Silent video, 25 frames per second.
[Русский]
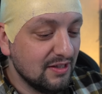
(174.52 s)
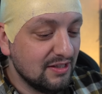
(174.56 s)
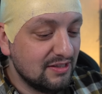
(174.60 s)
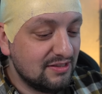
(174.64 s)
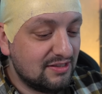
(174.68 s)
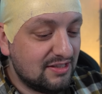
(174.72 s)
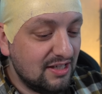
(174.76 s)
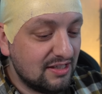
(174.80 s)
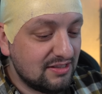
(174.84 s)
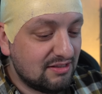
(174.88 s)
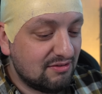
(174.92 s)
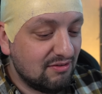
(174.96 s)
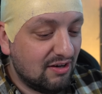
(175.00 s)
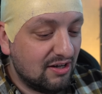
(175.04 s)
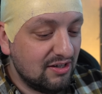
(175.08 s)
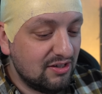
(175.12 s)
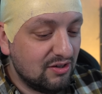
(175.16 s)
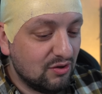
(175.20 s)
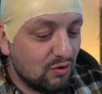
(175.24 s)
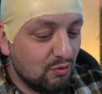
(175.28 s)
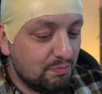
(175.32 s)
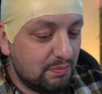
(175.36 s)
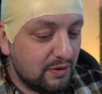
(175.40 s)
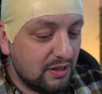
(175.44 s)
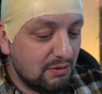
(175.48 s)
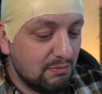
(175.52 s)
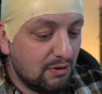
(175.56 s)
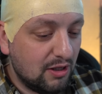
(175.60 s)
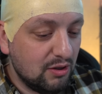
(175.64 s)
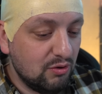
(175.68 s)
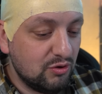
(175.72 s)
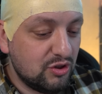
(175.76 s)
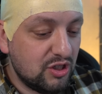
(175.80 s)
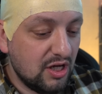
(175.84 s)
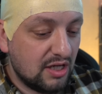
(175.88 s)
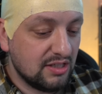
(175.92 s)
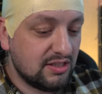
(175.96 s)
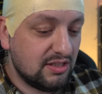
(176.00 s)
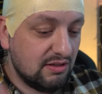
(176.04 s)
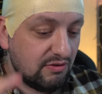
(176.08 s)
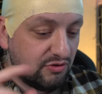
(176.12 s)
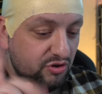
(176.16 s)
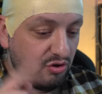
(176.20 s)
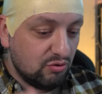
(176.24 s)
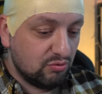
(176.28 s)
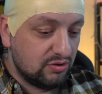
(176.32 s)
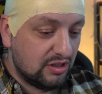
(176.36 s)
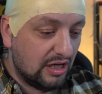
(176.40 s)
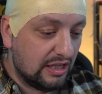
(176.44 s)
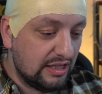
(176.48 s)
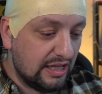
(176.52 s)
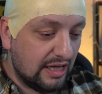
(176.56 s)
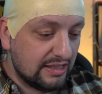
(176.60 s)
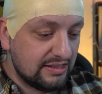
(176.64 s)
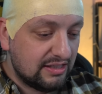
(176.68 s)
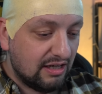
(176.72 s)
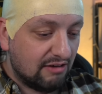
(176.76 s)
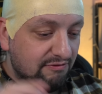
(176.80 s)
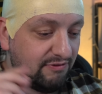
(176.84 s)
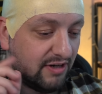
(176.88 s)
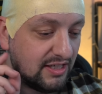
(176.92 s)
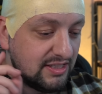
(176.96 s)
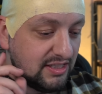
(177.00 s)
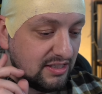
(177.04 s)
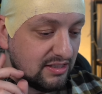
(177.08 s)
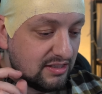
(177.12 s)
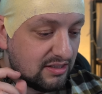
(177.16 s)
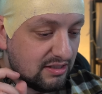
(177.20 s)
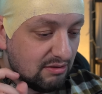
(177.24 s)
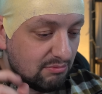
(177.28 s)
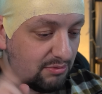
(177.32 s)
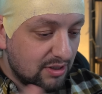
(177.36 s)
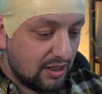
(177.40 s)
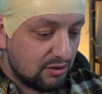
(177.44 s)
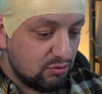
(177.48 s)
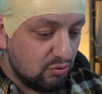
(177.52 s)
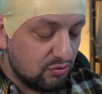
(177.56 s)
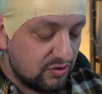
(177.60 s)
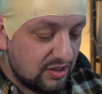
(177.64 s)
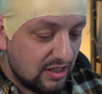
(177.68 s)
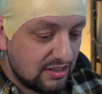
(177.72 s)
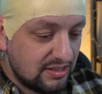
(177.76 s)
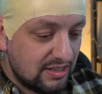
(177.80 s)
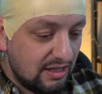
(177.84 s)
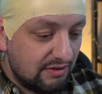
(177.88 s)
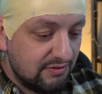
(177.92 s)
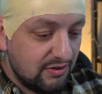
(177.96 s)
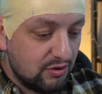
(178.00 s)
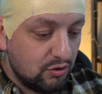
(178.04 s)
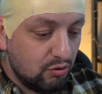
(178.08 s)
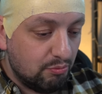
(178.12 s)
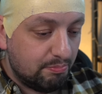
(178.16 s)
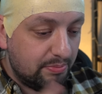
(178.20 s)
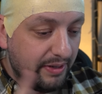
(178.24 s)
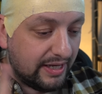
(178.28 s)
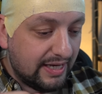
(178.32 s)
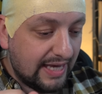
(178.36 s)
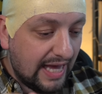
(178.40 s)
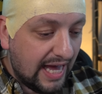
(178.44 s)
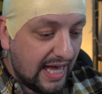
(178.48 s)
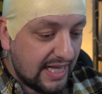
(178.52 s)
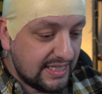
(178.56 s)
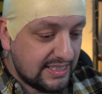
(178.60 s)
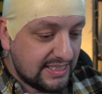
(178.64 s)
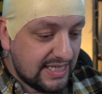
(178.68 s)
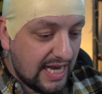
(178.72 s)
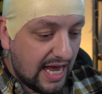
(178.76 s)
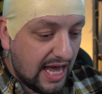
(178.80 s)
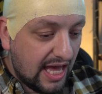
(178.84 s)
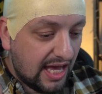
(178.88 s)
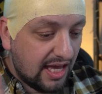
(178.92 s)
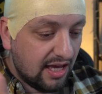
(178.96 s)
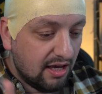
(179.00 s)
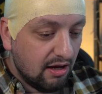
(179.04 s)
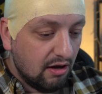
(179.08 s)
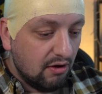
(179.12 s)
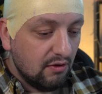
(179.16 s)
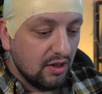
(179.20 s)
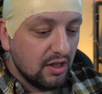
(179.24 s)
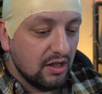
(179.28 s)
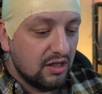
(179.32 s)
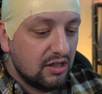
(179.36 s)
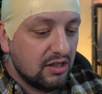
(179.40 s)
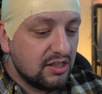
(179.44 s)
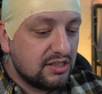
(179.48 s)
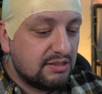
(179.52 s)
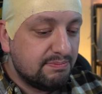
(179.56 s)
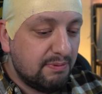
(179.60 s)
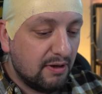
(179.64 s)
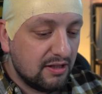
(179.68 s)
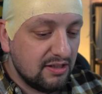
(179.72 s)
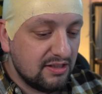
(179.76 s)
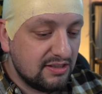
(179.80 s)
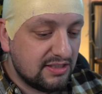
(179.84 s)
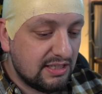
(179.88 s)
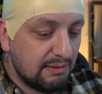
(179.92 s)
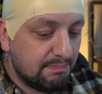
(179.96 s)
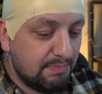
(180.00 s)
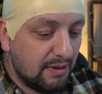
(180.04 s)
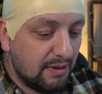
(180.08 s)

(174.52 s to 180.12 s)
С детства Иру принимала участие в шоу таланта в одиннадцатом году в составе группы Candy. Исполнительница